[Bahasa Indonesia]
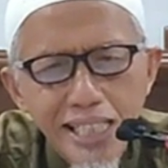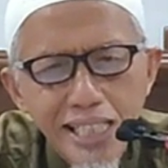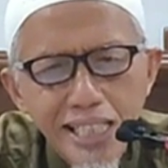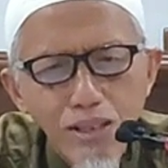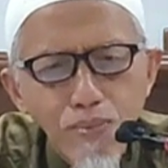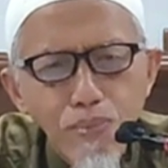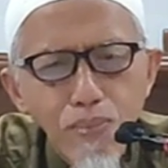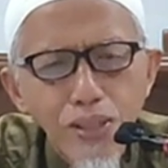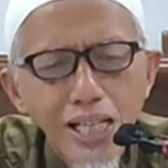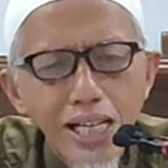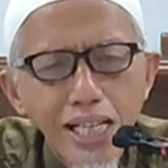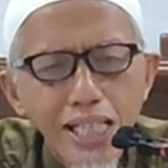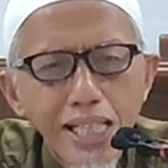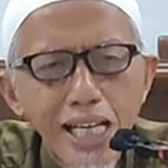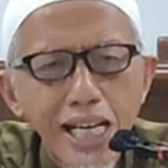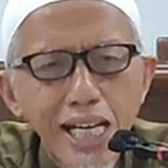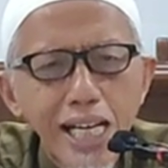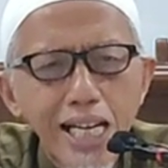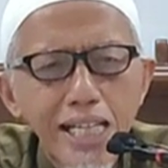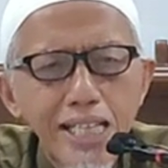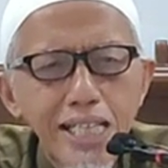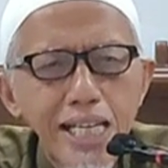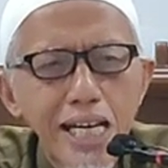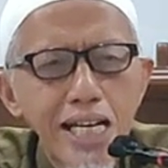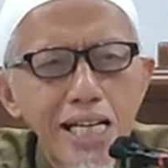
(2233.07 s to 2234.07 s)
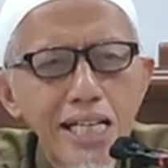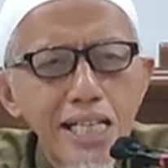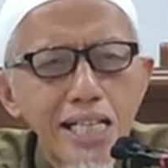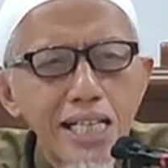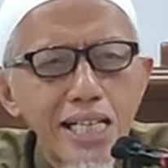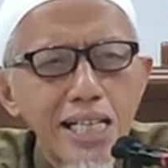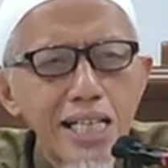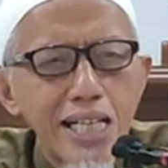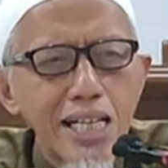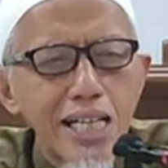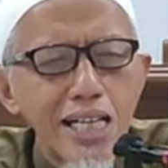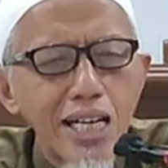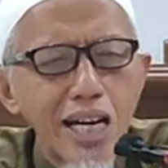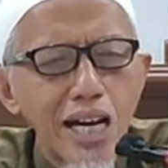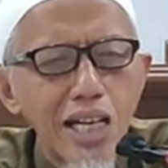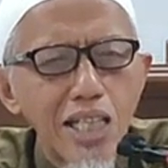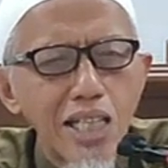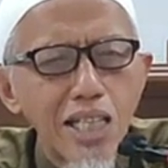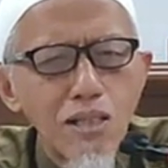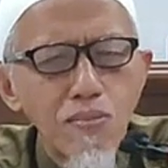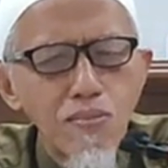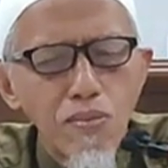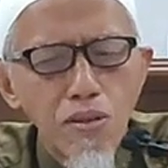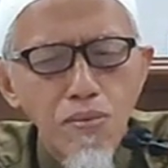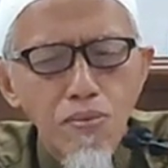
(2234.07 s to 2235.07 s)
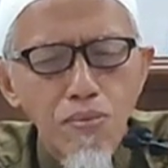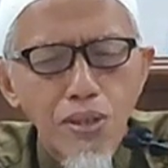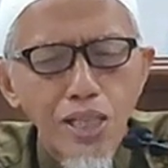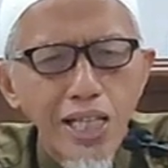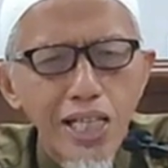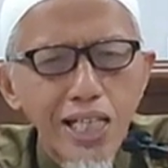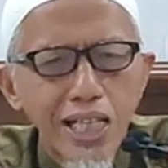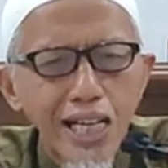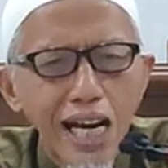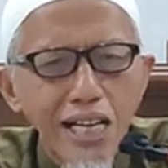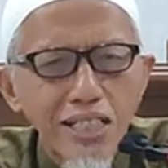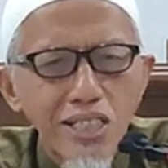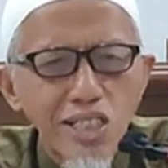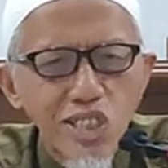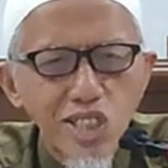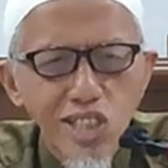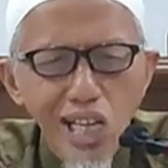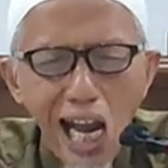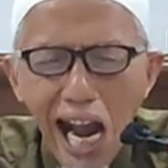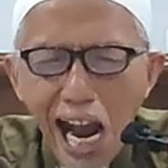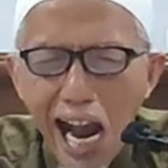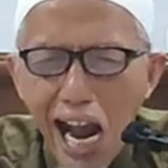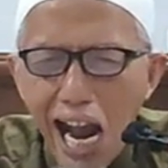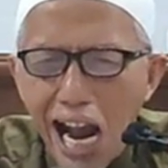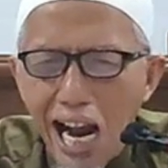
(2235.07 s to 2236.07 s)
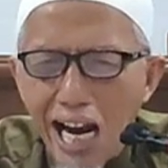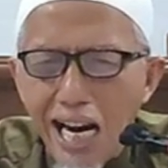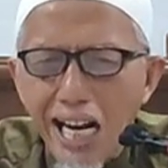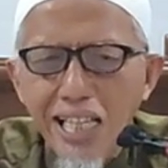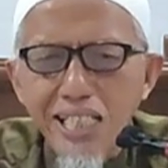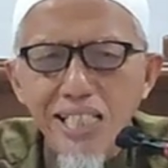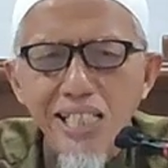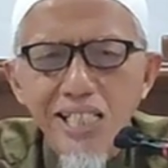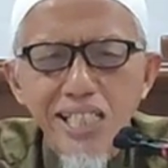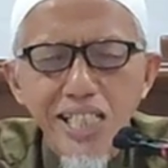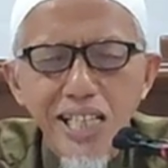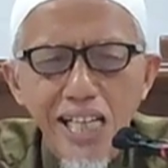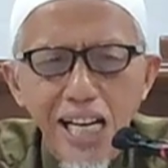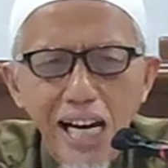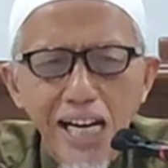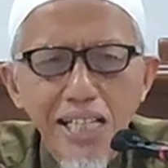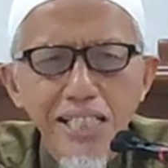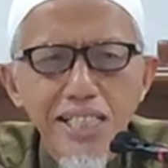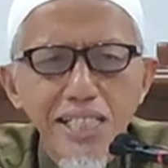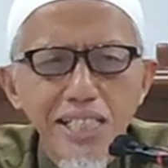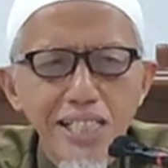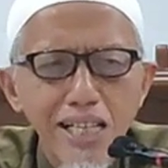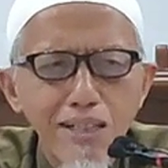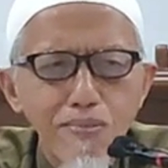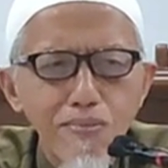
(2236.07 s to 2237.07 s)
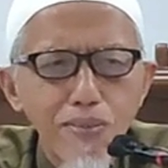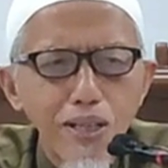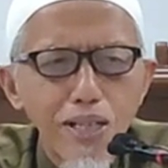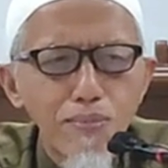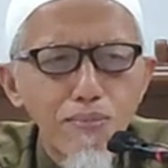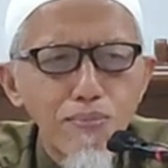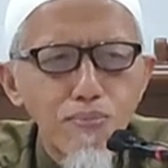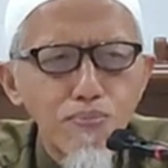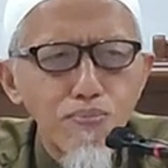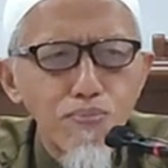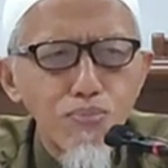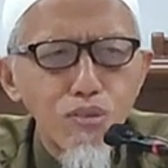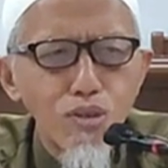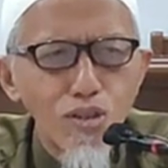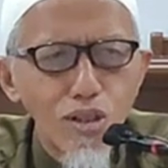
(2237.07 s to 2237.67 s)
tapi kadang-kadang Allah memberikan sangat sehat sampai